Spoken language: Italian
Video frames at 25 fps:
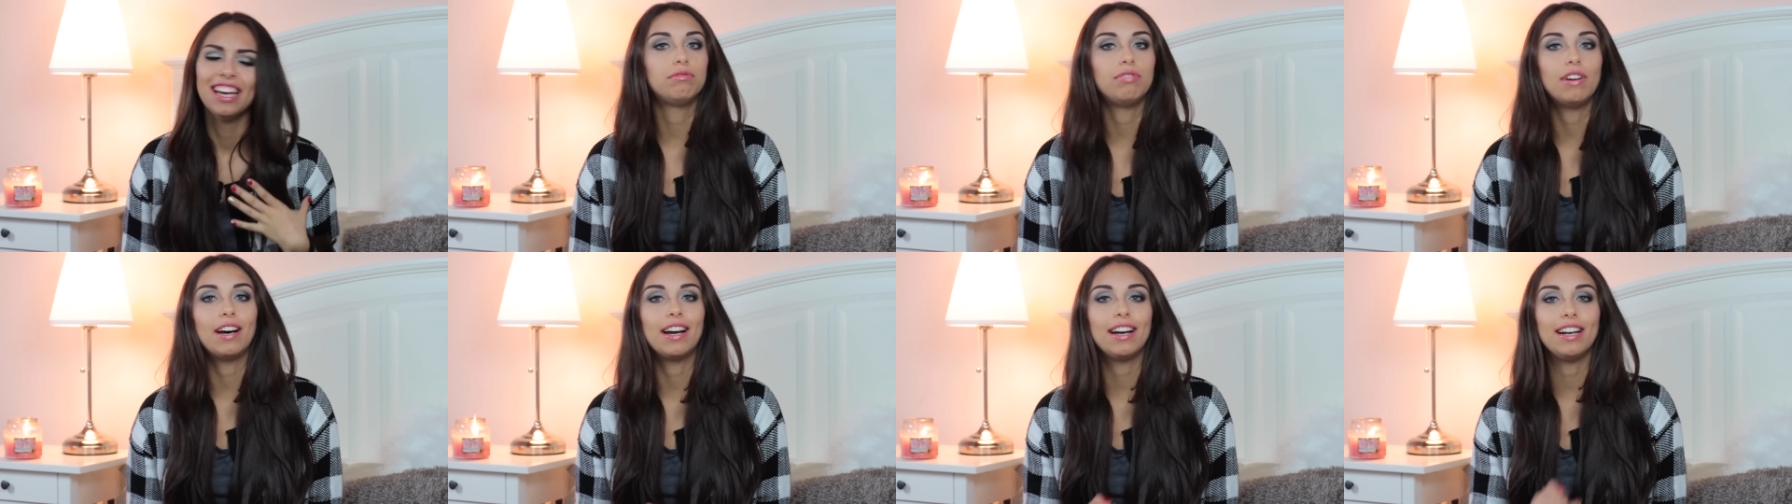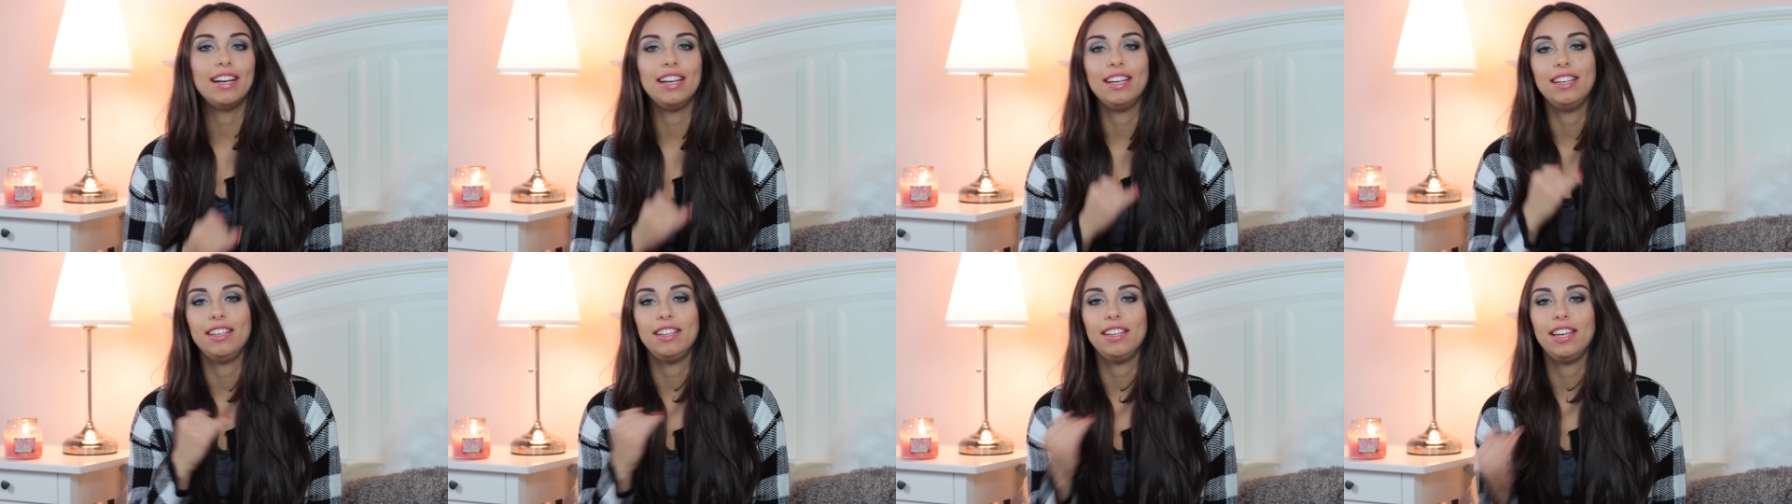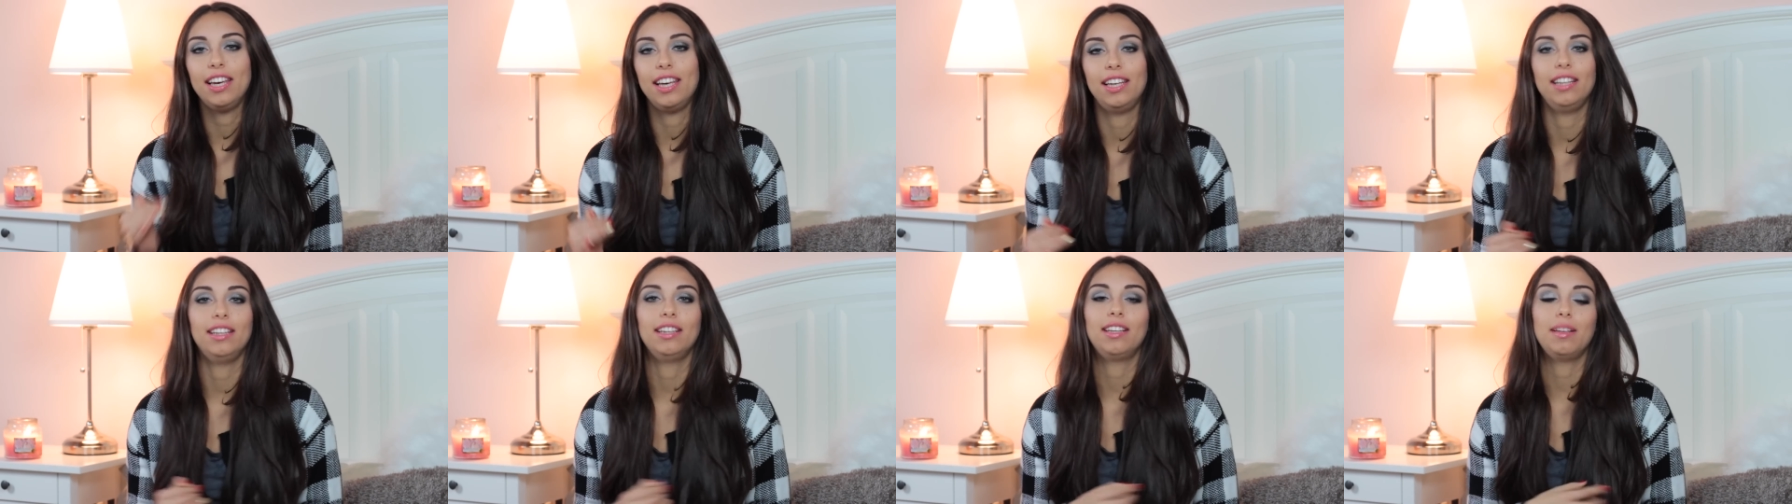fargli
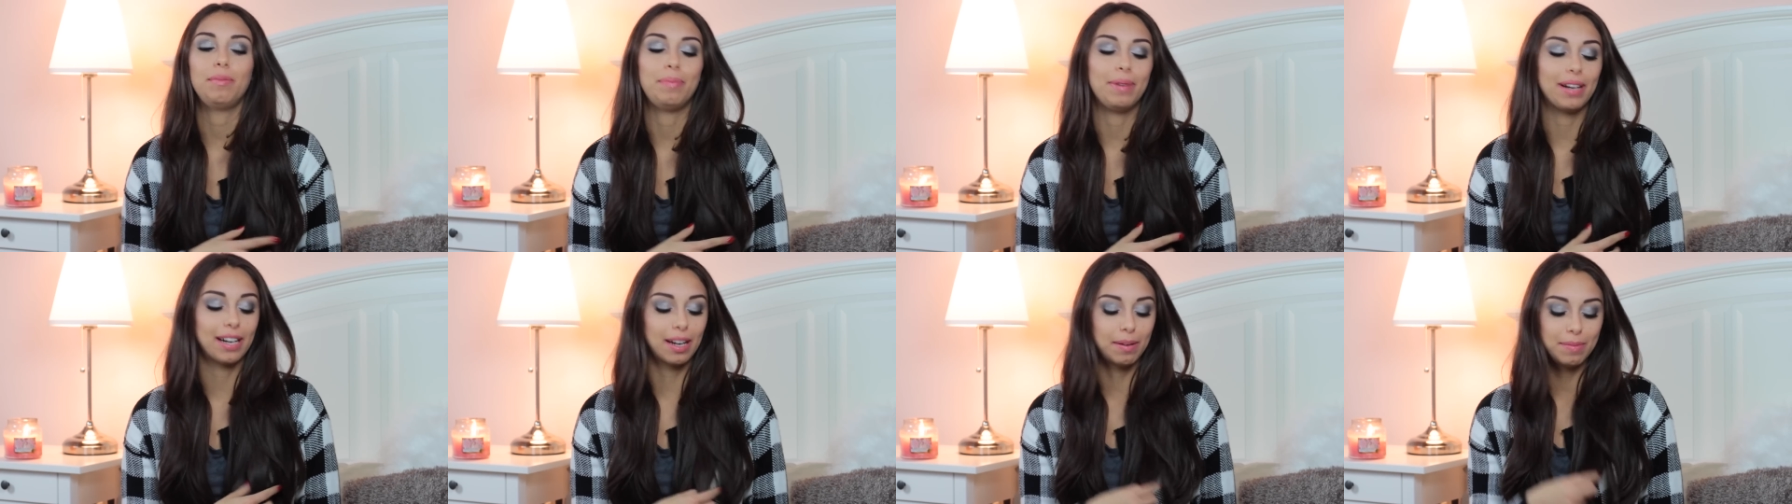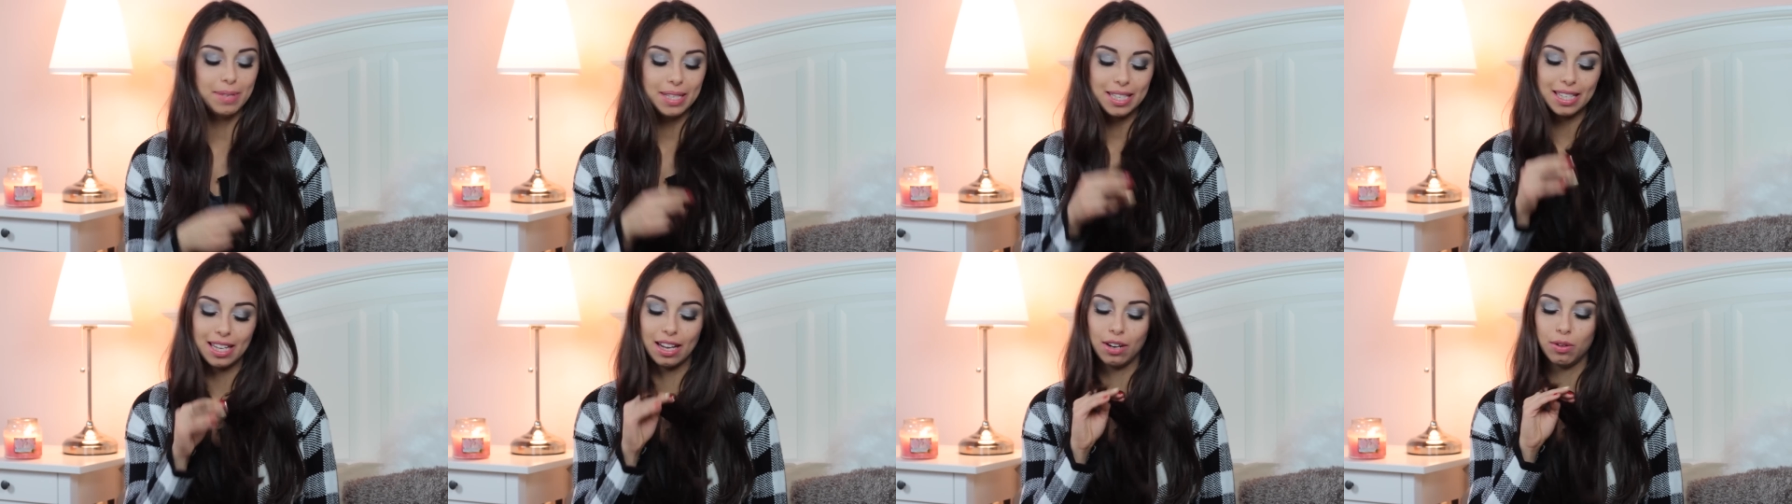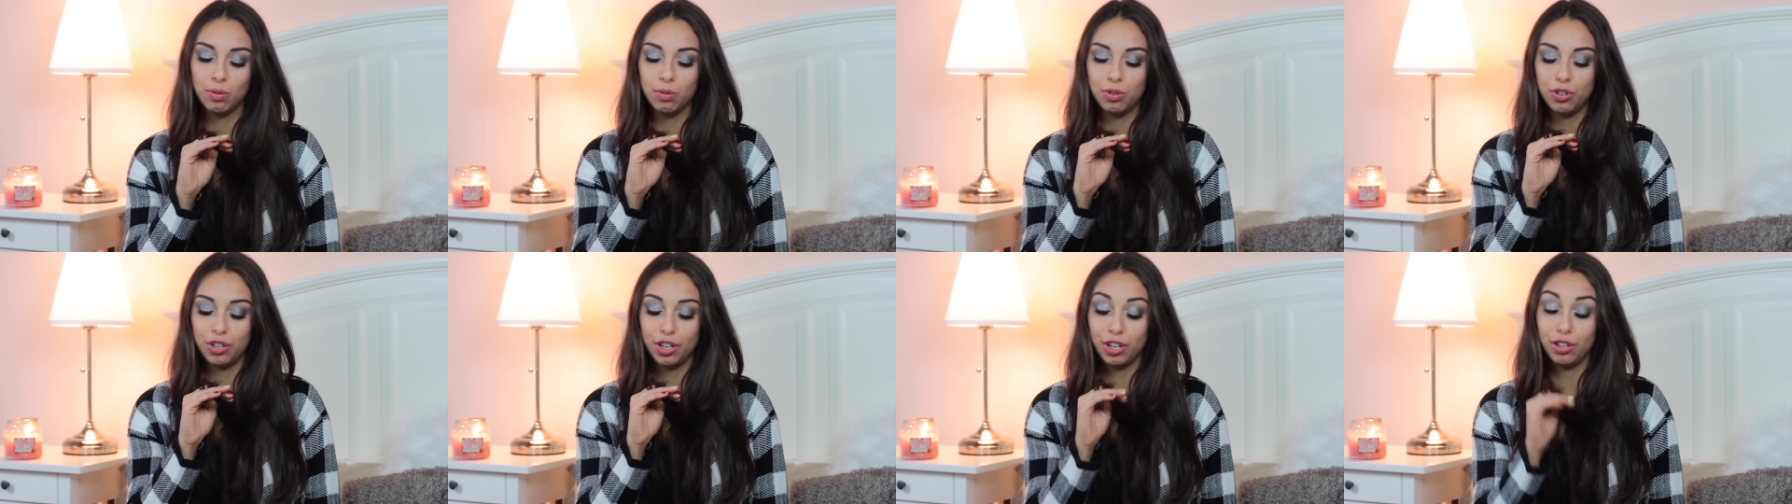niente perché mi
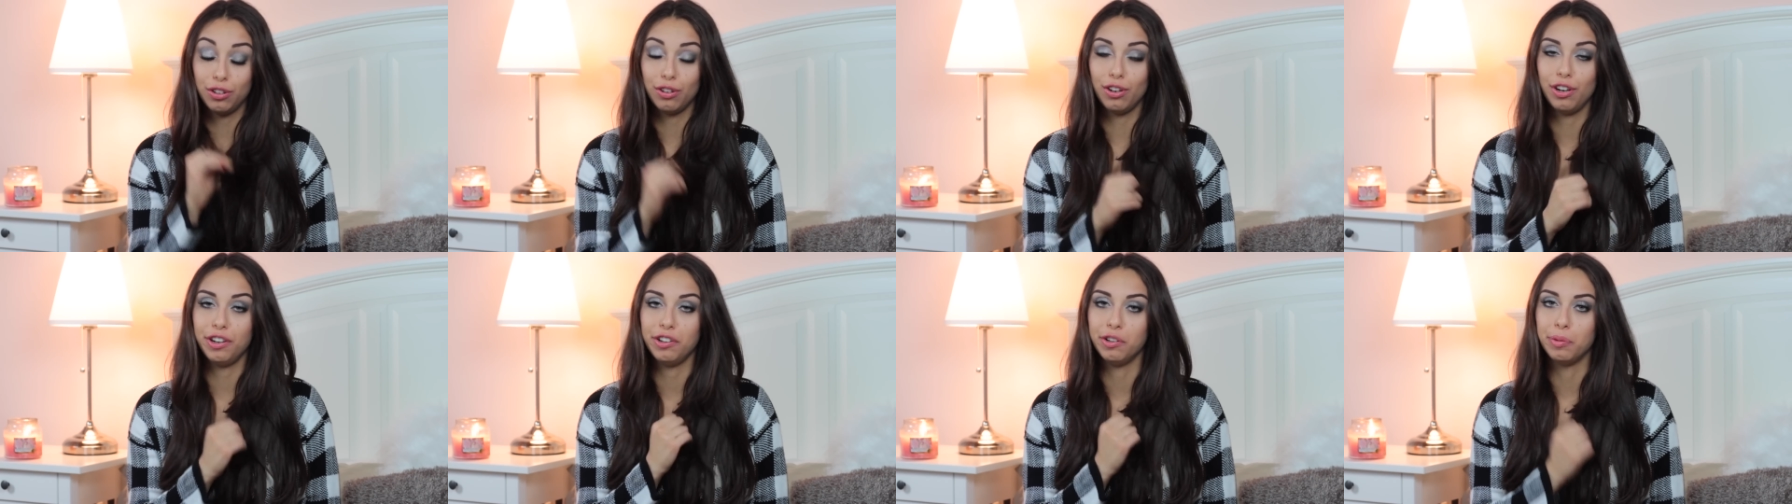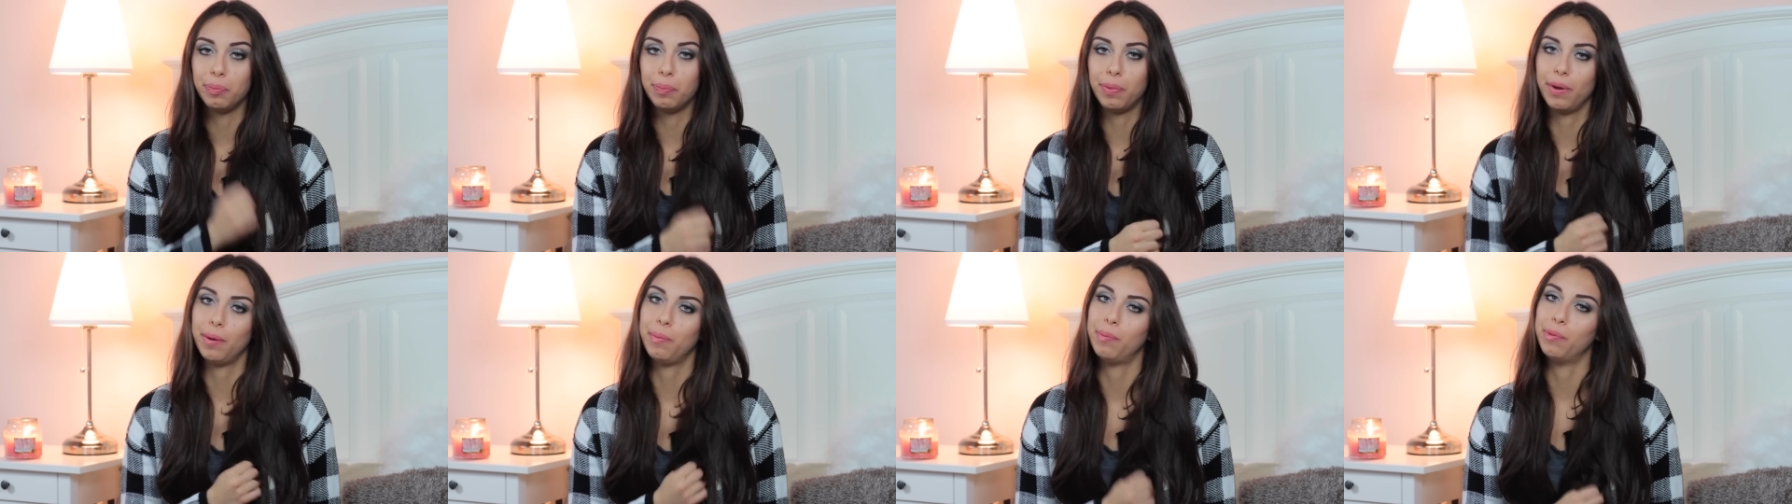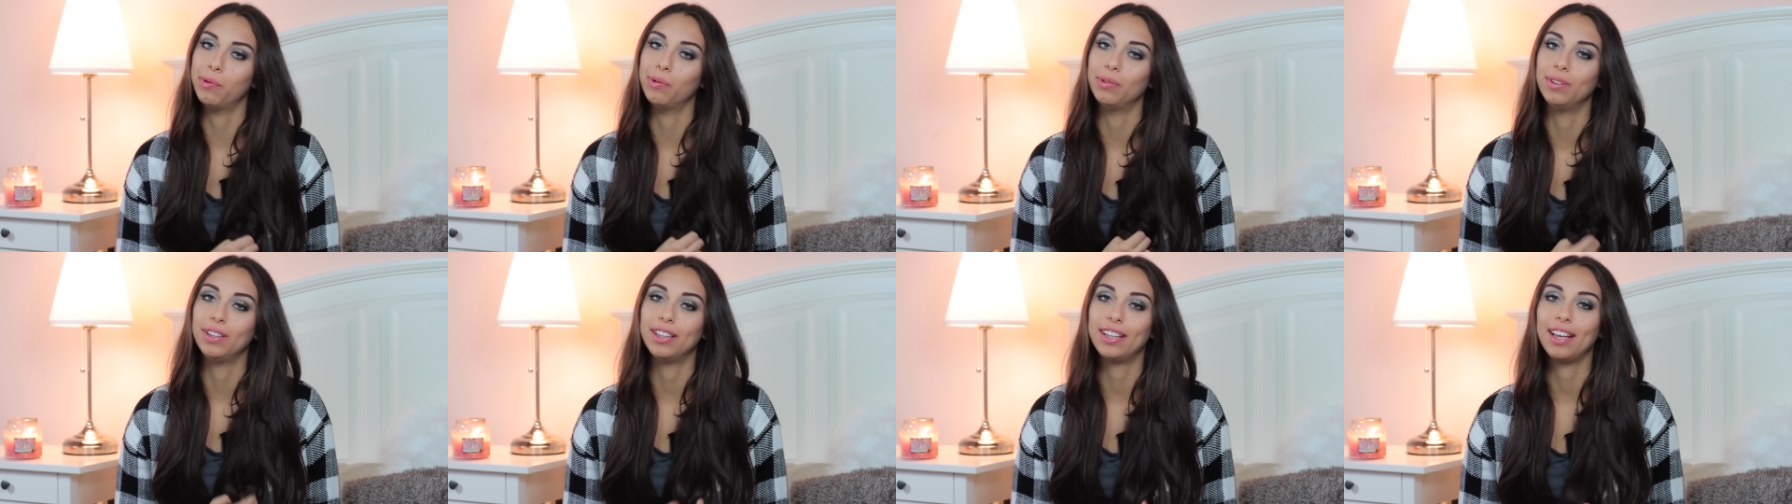stanno uscendo le doppie
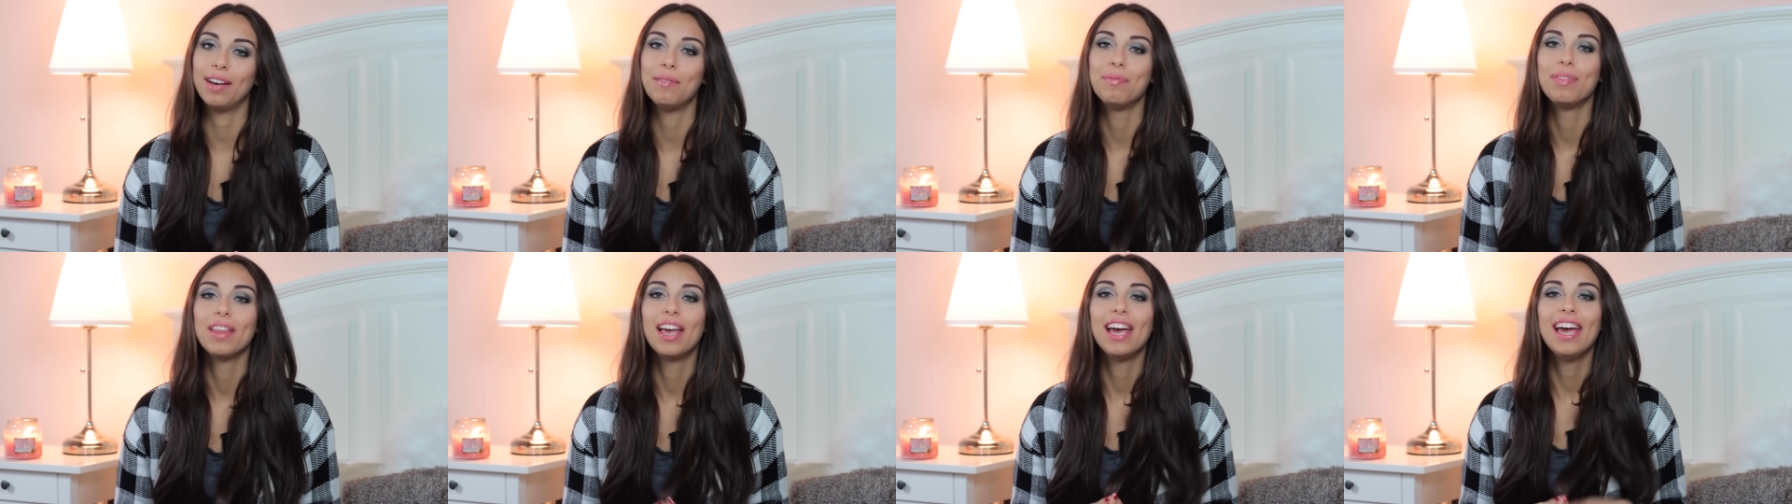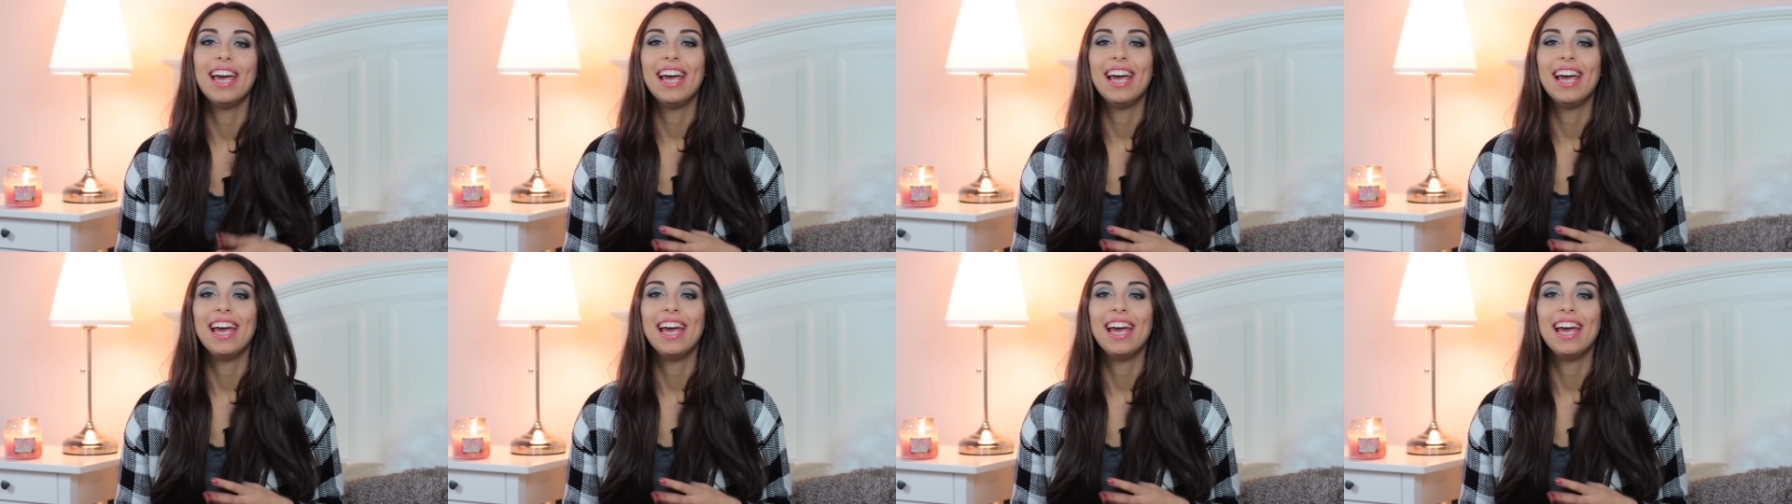punte